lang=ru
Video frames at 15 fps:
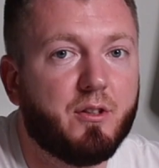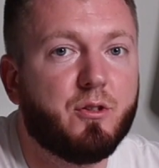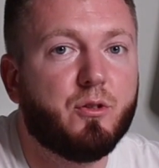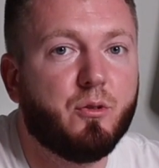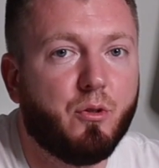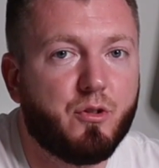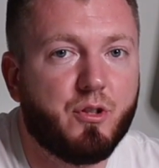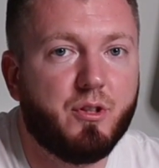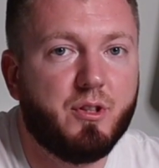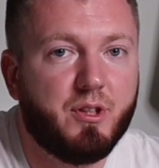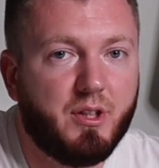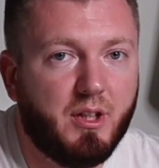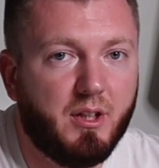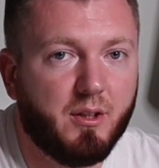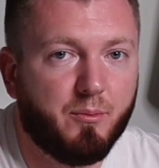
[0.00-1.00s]
с очень
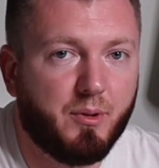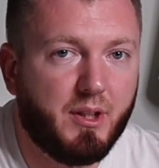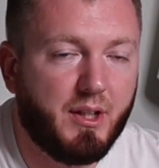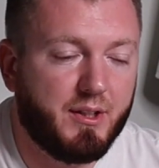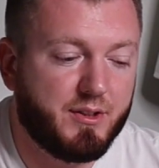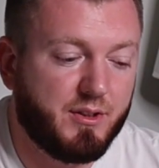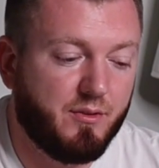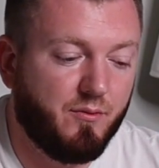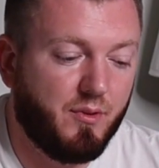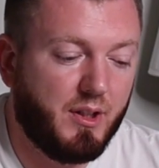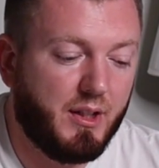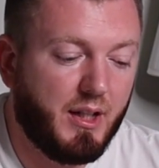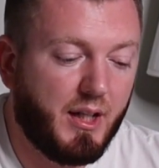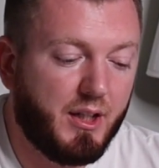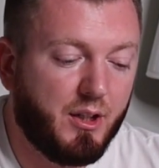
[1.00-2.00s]
сильным хересным
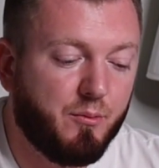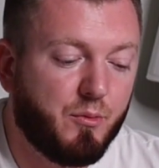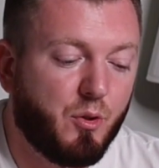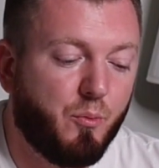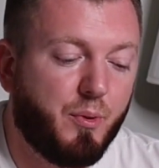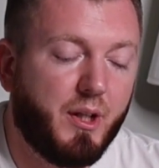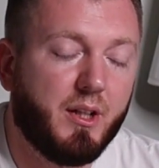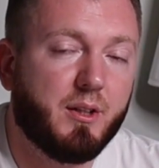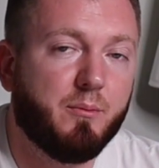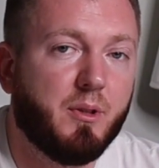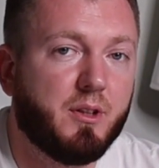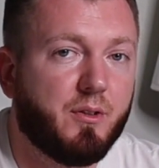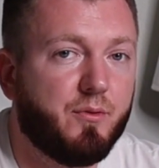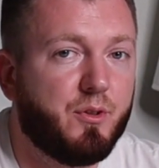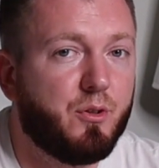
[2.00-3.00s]
влиянием, но при этом
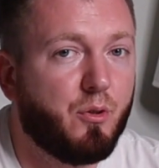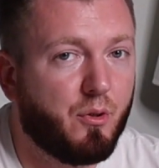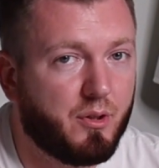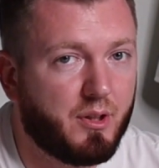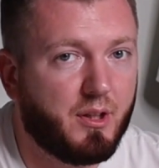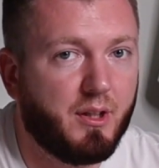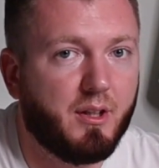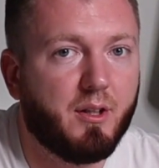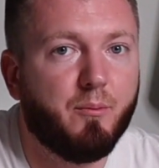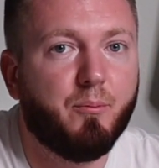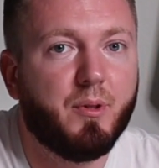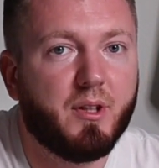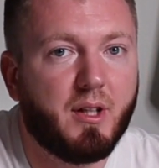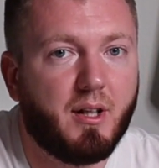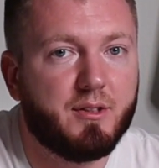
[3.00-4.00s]
это все-таки
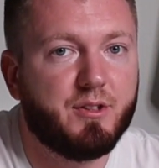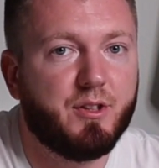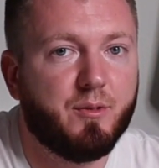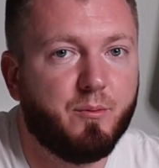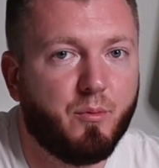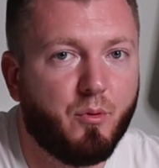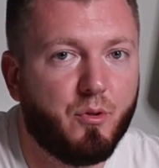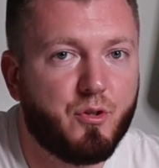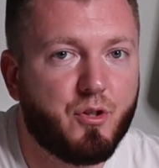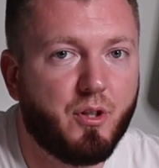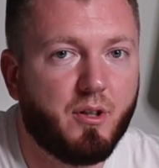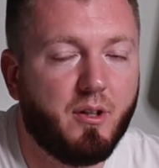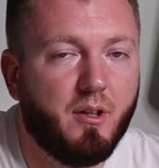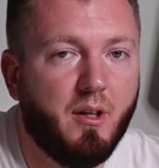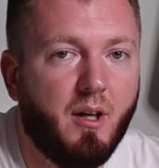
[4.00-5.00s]
комбинация
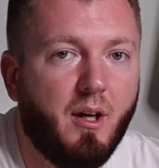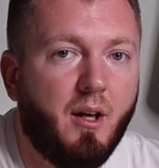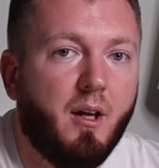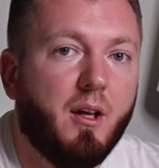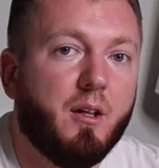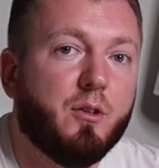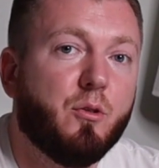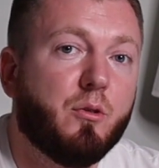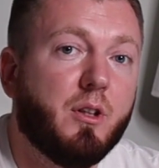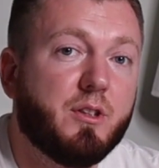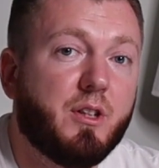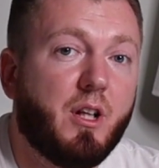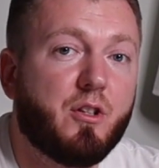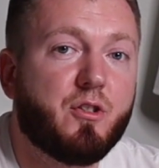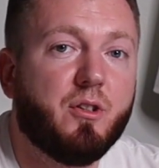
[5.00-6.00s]
бочек но
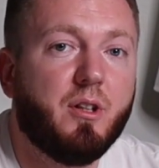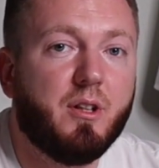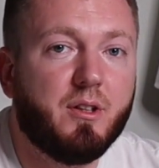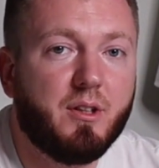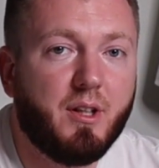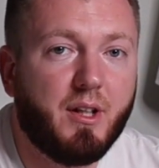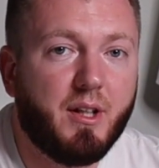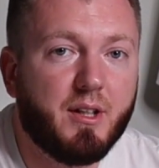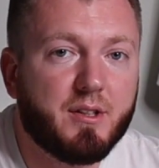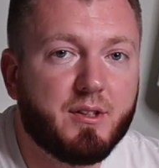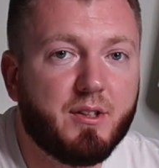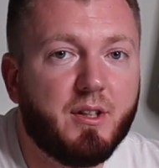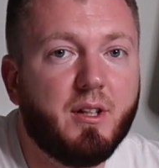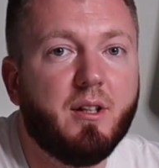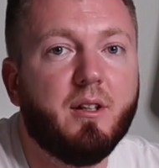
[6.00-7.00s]
достаточно
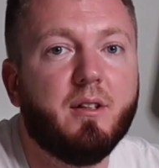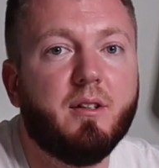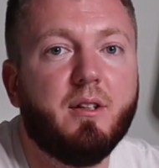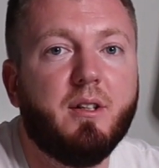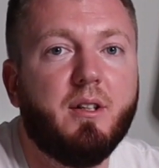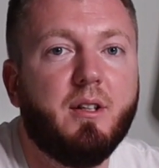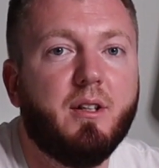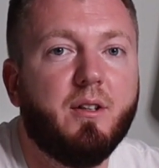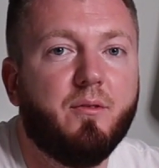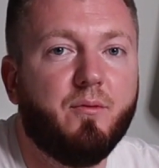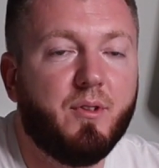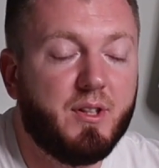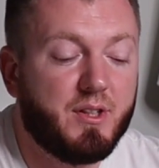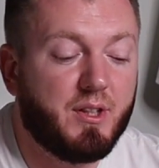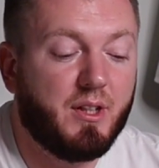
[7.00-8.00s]
интересная и
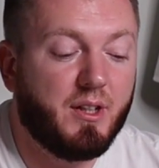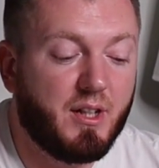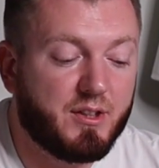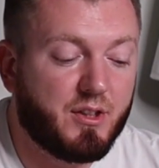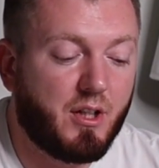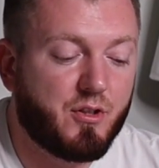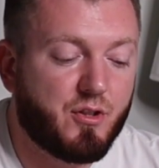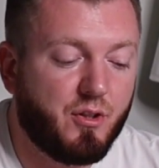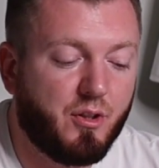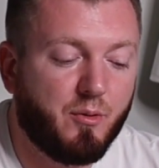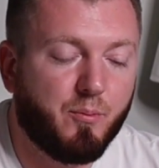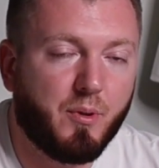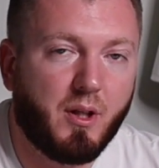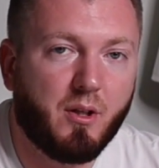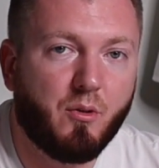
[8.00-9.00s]
виски достаточно
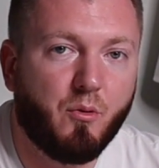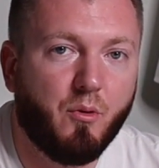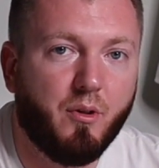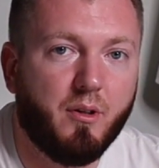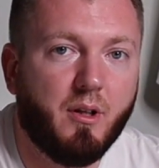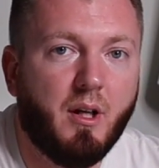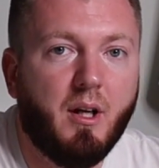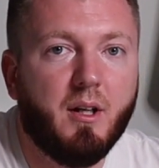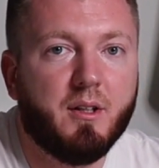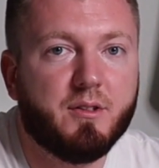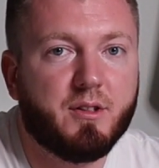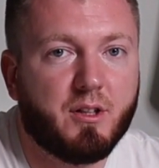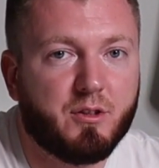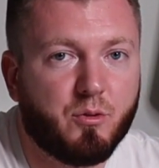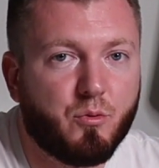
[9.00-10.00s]
неплохой.
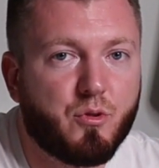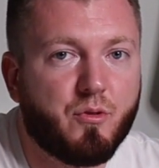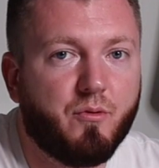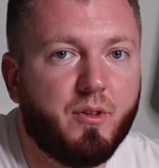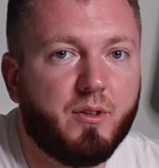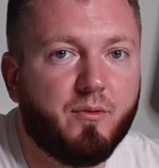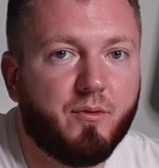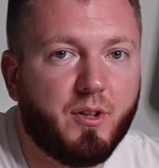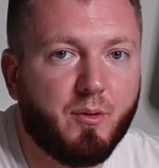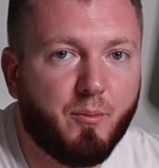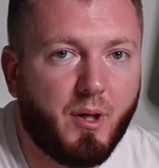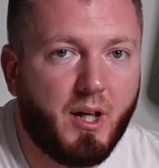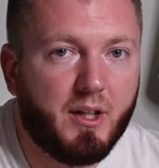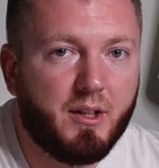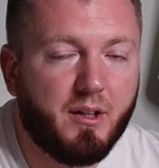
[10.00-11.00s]
Заслуживает
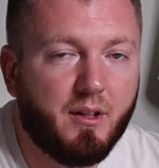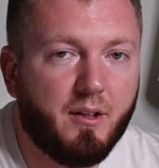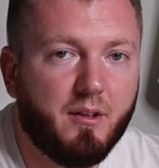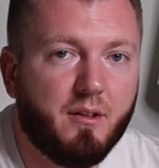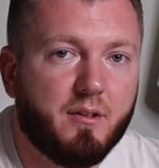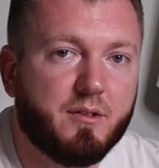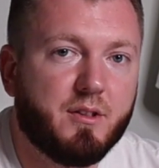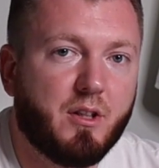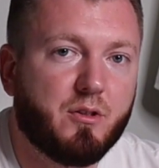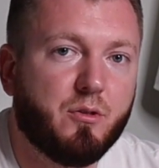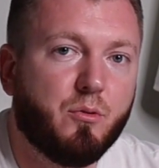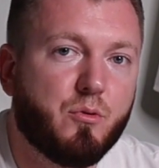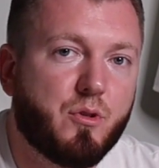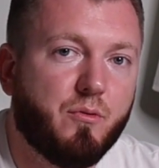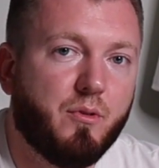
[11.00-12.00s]
внимания,
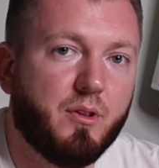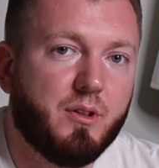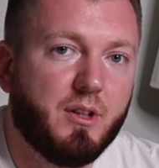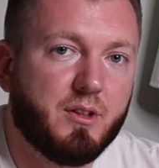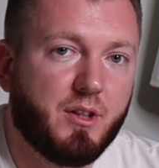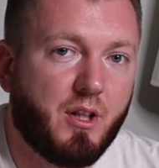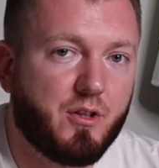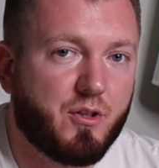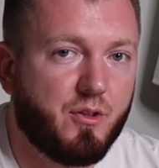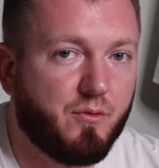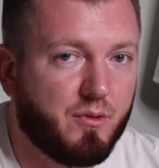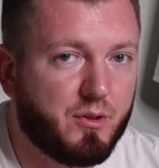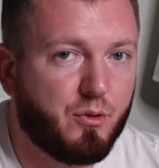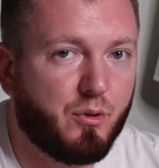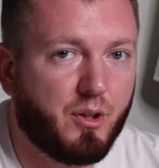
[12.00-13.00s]
заслуживает достаточно
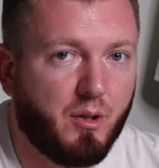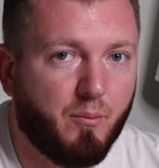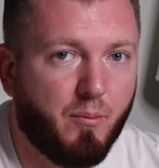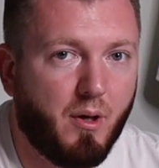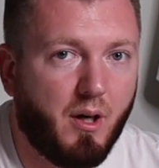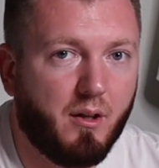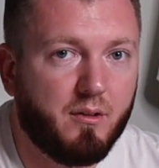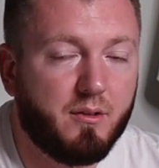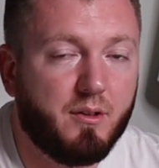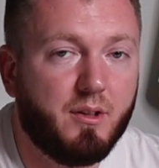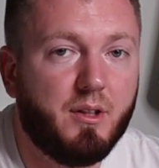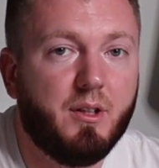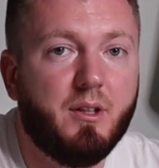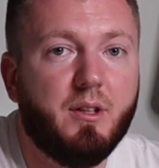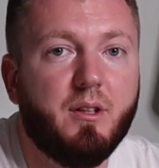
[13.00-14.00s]
высокий балл
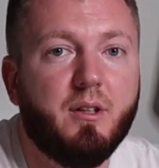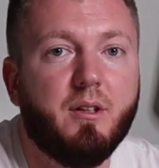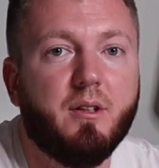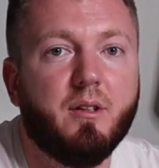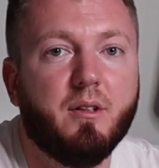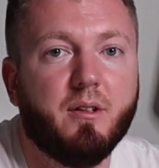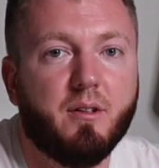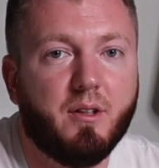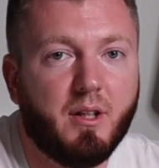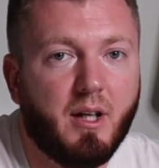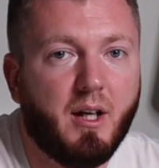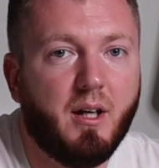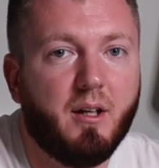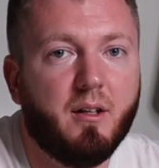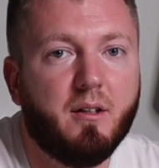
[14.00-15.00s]
и
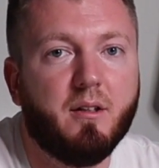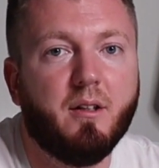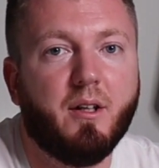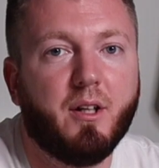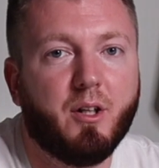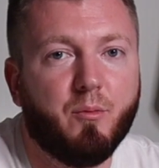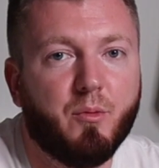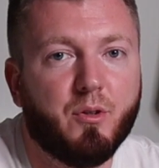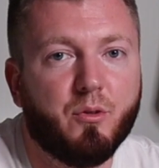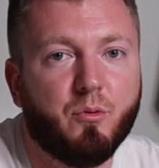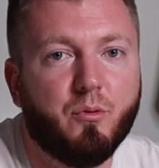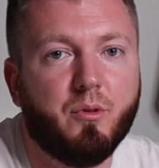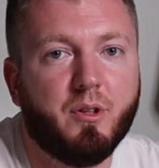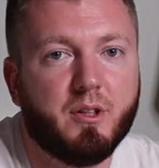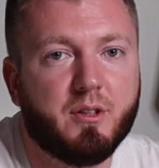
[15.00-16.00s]
я
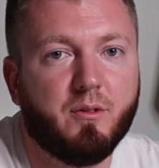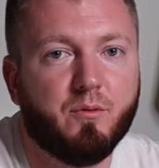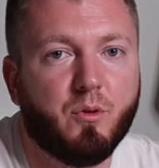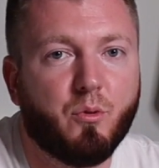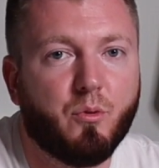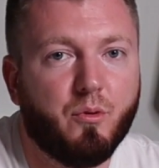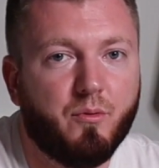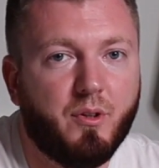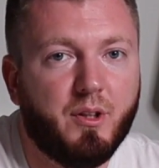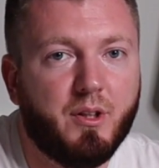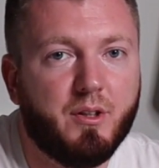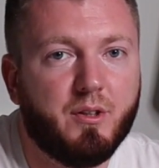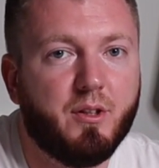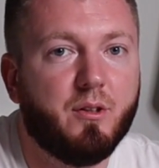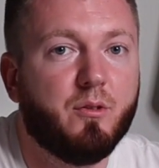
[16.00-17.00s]
рекомендую, если вдруг
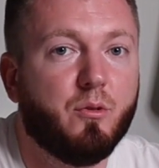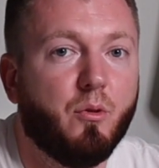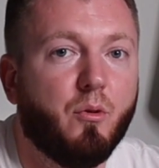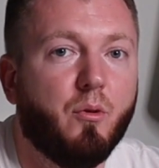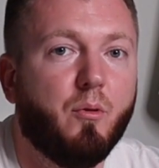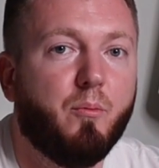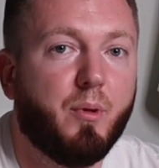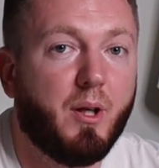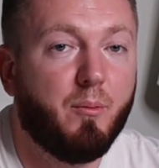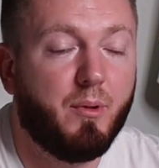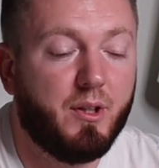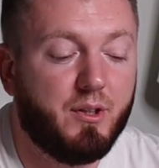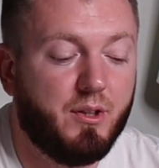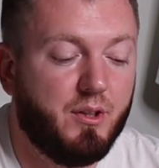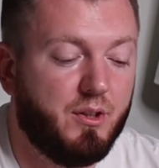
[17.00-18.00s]
увидите, то
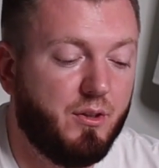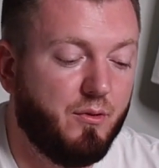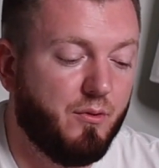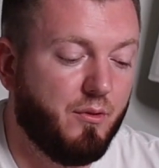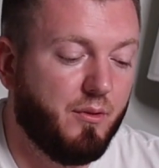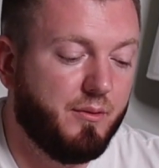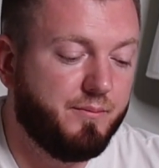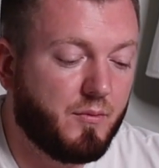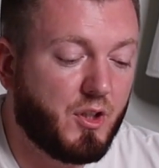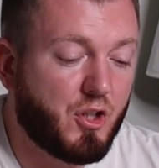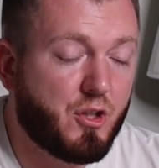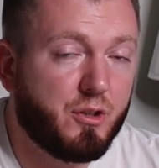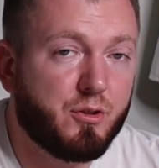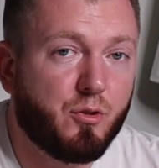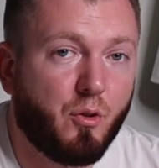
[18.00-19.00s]
приобретите его. На
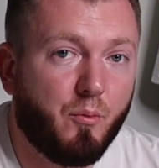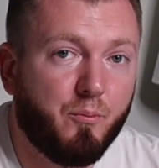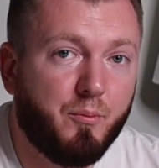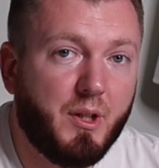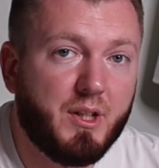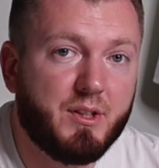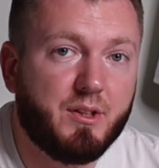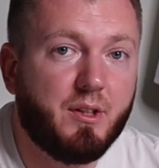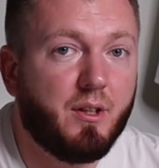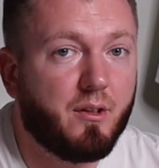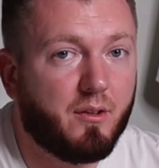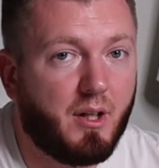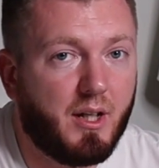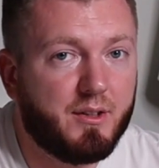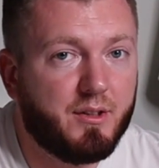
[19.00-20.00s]
шестом месте
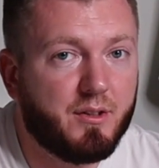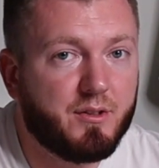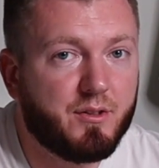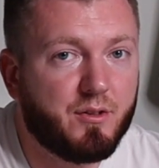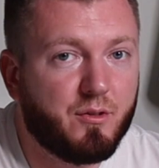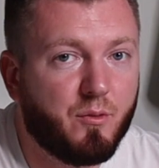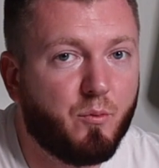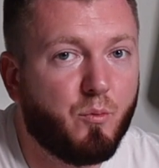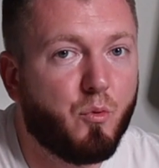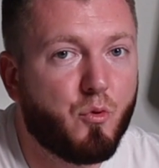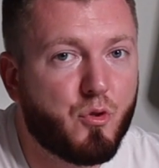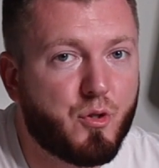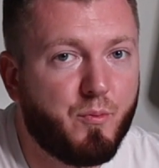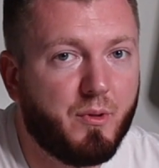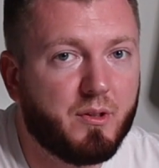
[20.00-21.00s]
ирландец
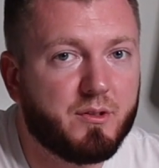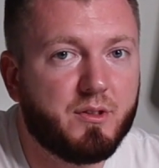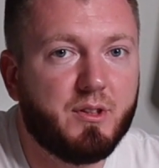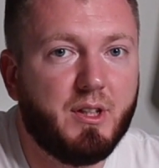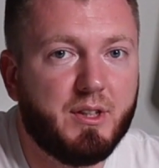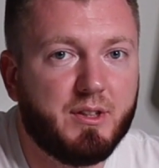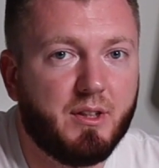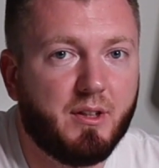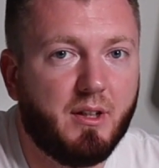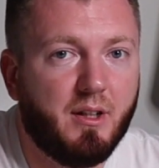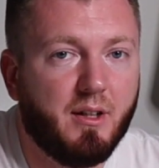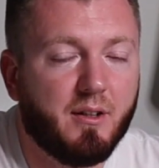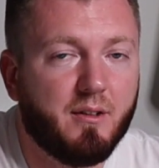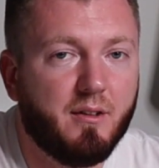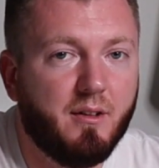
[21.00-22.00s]
Бушмилс 10
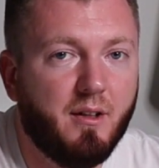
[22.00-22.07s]
лет.